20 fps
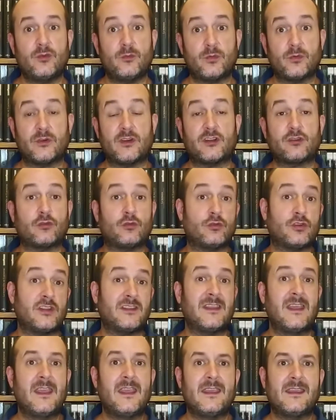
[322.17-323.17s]
Y por unas
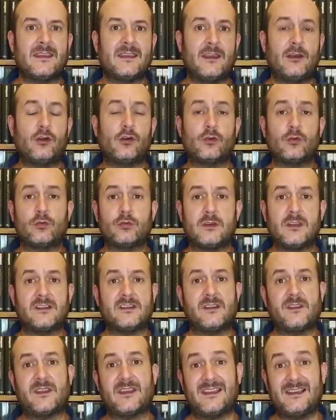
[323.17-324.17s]
cosas que Horus les
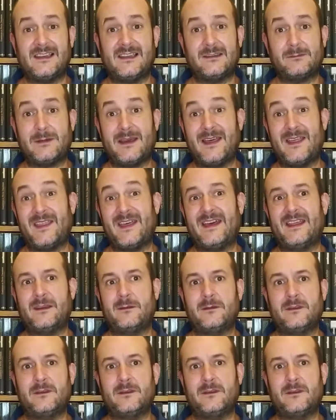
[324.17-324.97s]
dice que les va a dar,